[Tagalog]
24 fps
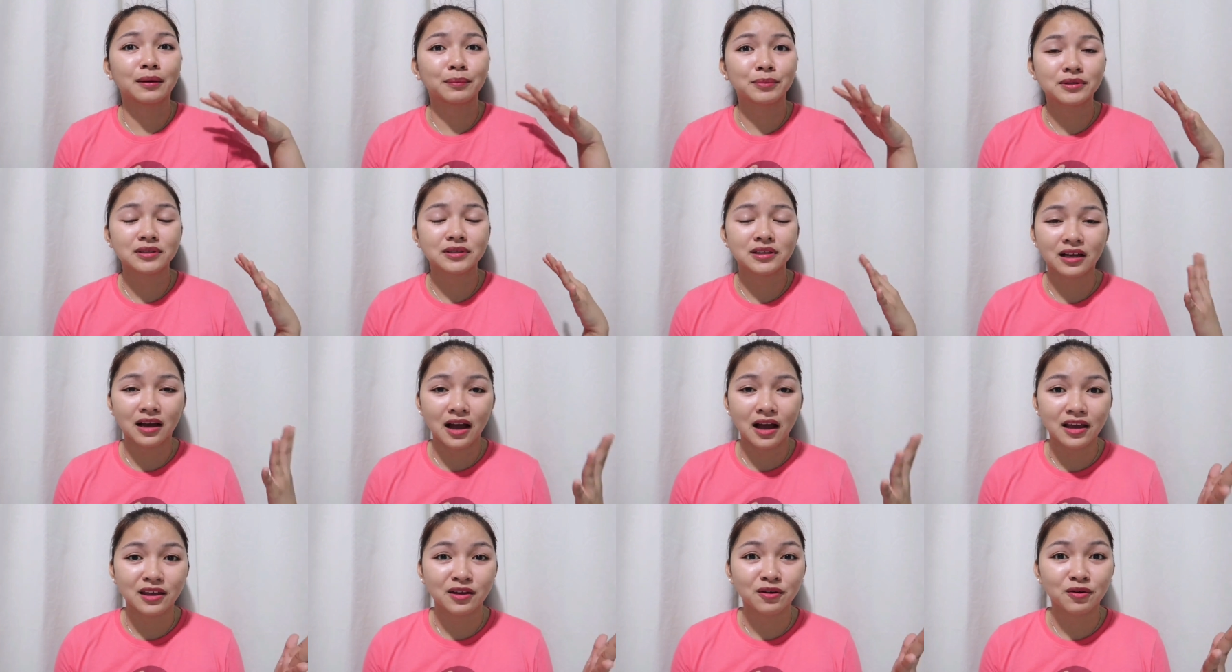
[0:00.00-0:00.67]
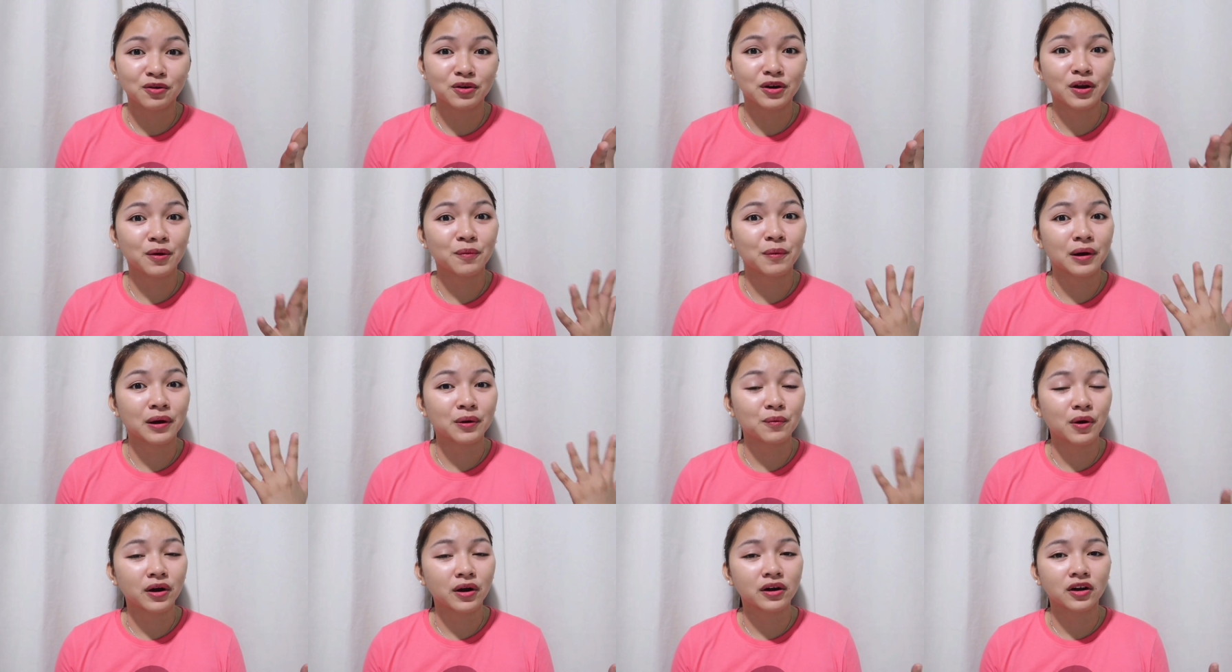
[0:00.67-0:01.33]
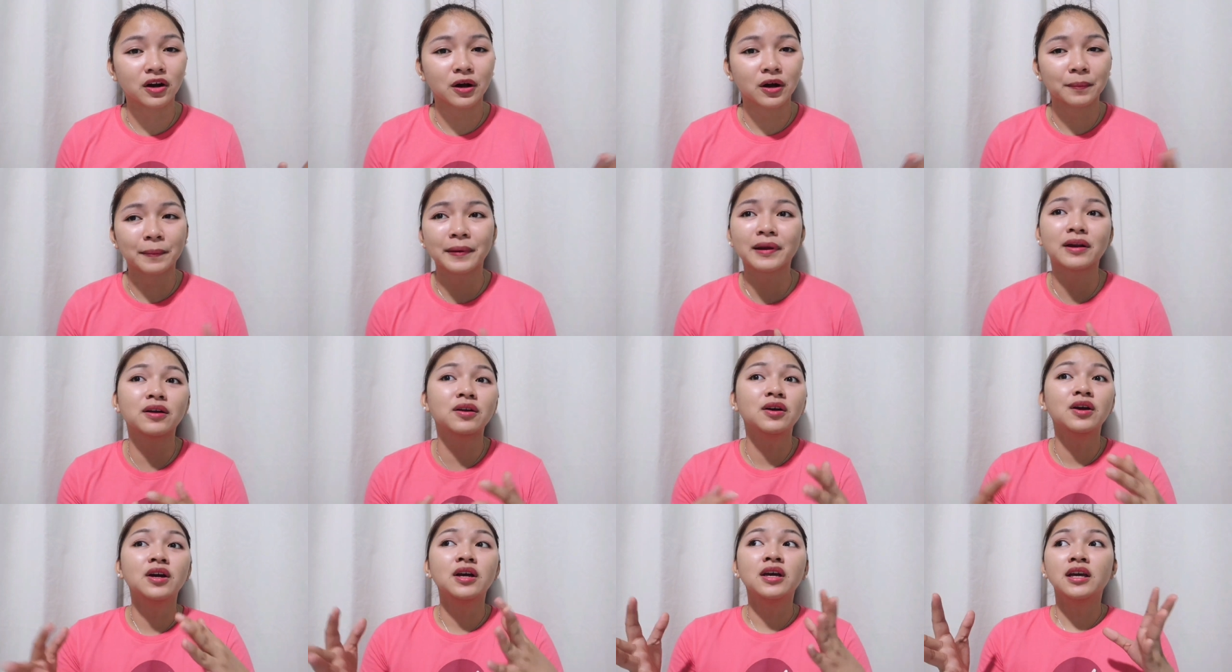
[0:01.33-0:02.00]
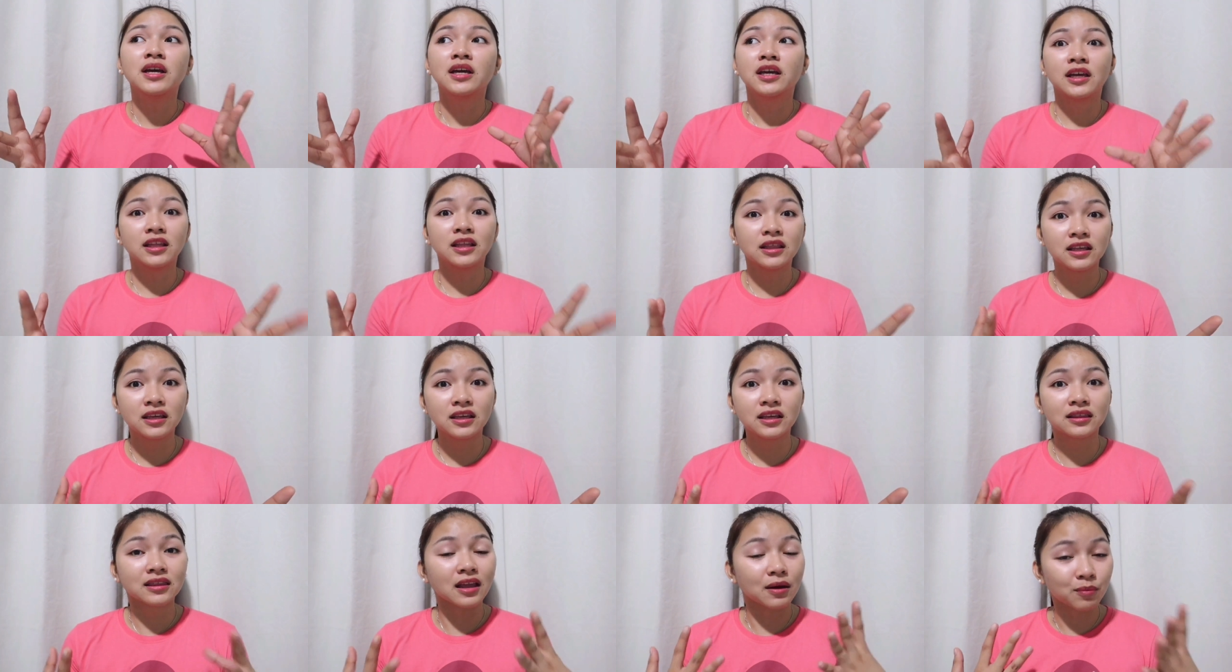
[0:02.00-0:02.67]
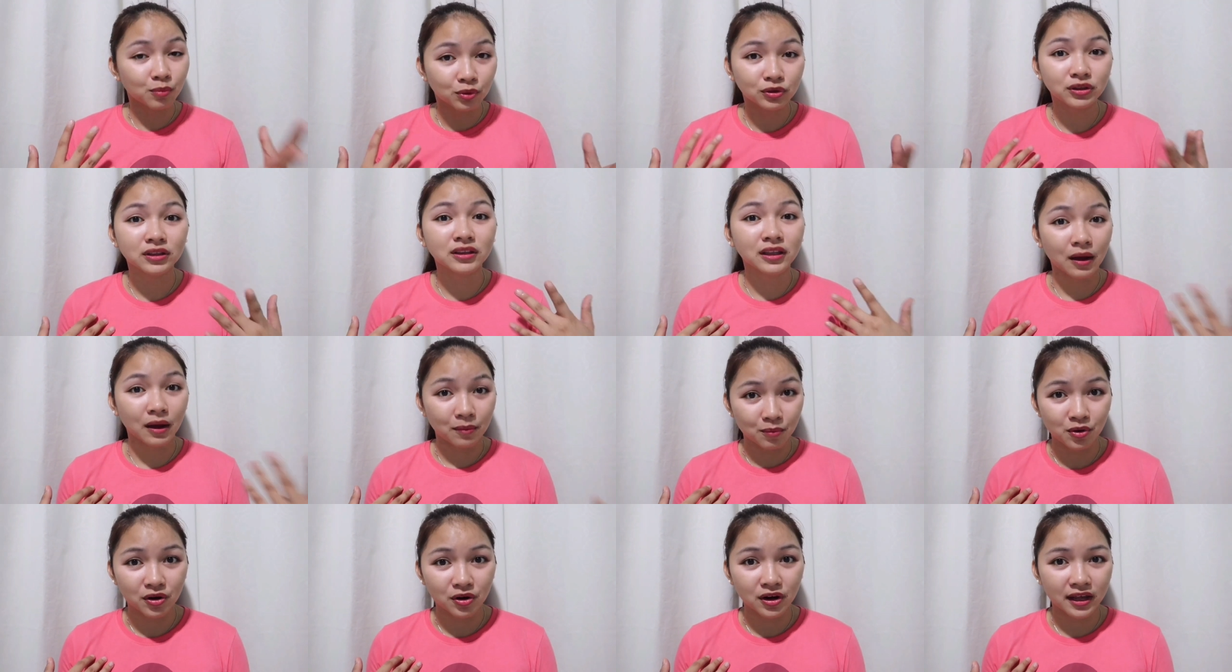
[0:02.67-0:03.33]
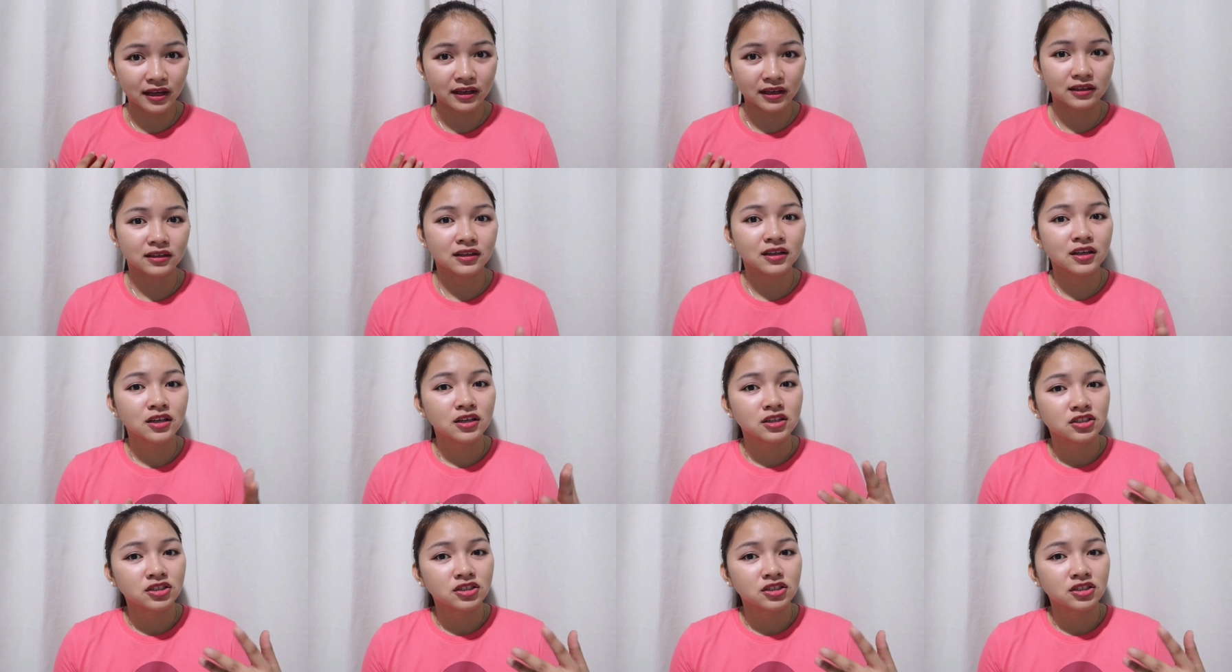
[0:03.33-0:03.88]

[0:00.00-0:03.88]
Tapos, nakaya ko na wag 1 hour. Pero, hindi takbo-takbo. Like,